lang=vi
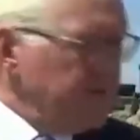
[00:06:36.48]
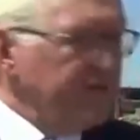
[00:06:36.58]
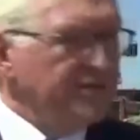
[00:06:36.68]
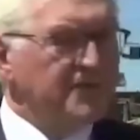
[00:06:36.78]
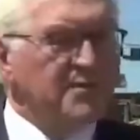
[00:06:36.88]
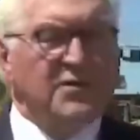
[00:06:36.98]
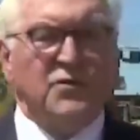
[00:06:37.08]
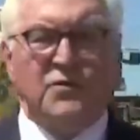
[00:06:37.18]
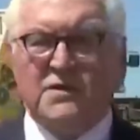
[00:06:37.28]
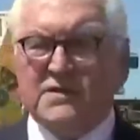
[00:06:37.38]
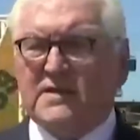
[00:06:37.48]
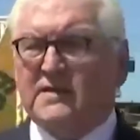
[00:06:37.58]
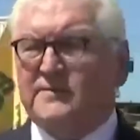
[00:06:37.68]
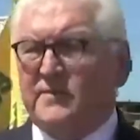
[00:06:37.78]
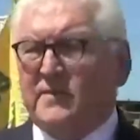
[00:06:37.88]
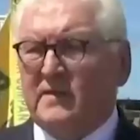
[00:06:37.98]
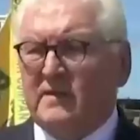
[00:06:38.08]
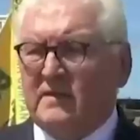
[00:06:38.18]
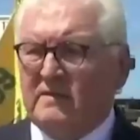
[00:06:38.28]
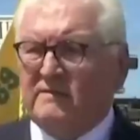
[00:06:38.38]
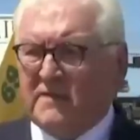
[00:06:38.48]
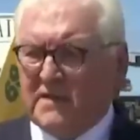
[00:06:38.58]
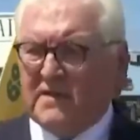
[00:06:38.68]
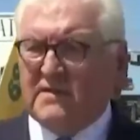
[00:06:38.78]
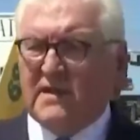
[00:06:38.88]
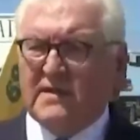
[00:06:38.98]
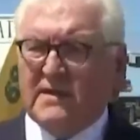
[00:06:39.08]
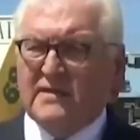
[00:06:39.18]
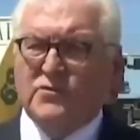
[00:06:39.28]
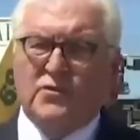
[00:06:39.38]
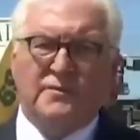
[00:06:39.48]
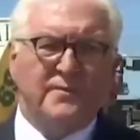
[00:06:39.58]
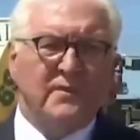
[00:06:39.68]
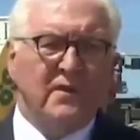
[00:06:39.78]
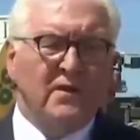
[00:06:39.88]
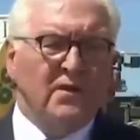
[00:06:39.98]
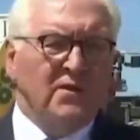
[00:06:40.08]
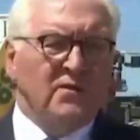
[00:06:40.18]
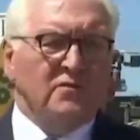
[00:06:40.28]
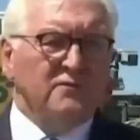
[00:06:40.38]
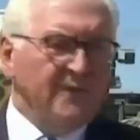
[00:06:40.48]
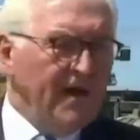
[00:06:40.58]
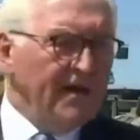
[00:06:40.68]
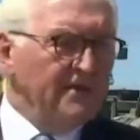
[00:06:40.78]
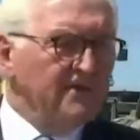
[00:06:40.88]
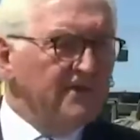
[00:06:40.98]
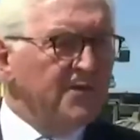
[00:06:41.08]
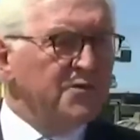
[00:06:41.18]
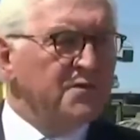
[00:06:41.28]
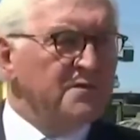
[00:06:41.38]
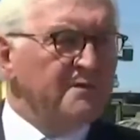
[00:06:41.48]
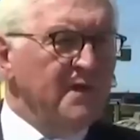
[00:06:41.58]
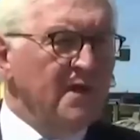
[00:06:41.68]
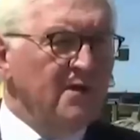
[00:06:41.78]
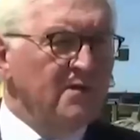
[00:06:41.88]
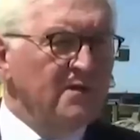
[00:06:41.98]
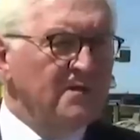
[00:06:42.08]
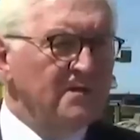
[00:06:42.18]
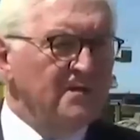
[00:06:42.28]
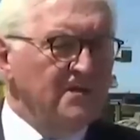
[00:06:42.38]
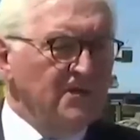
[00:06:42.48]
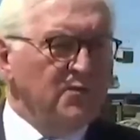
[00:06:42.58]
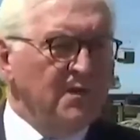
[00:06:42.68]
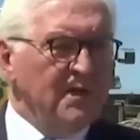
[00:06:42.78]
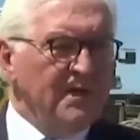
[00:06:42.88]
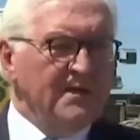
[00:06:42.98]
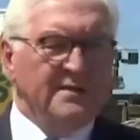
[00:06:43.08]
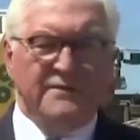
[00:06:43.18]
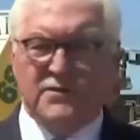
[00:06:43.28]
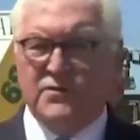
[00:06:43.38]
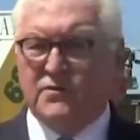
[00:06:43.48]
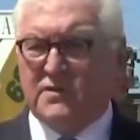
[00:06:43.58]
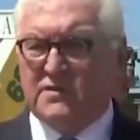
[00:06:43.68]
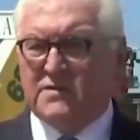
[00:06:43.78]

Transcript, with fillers: Mỹ và Đức, hai quốc gia trong tổ chức Hiệp ước Bắc Đại Tây Dương, cùng thống nhất sự ủng hộ với Ukraine về mặt chính trị, tài chính, quân sự và nhân đạo.